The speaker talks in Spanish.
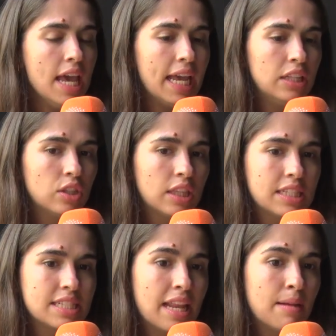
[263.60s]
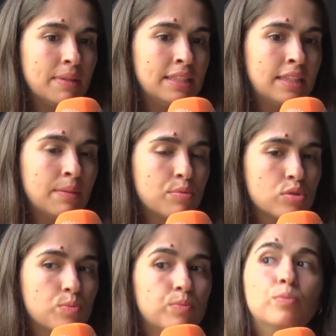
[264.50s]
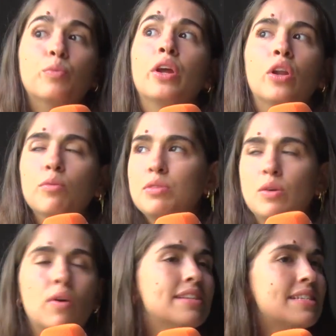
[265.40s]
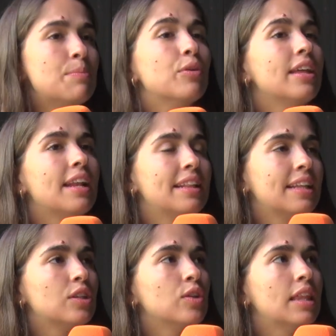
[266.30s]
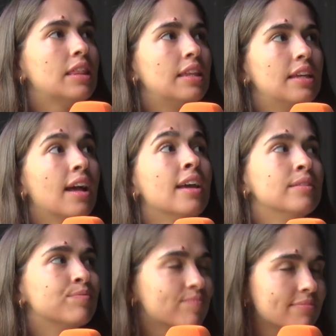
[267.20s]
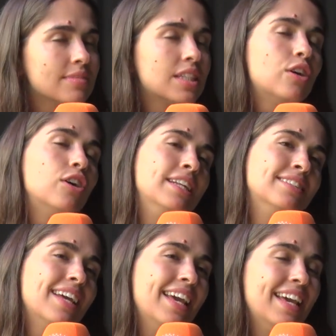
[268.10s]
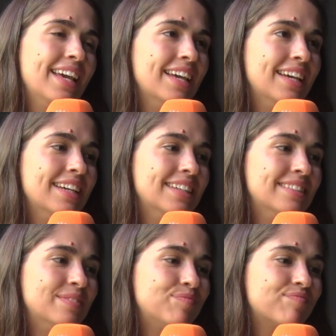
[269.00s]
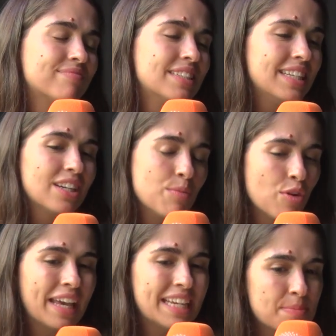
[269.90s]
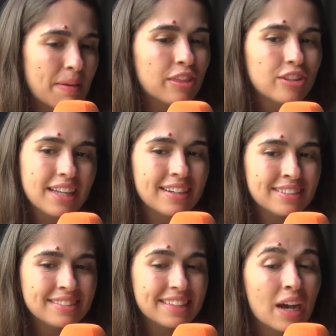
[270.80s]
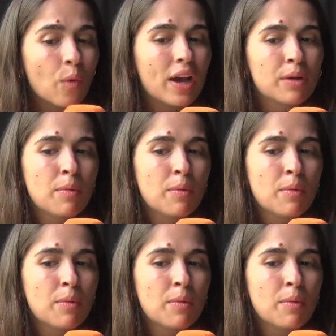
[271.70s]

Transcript: Entonces realmente, pues bueno, pues igual sí podía ir al teatro y decir, ay, jolín, eh, como qué espacio tan, tan guay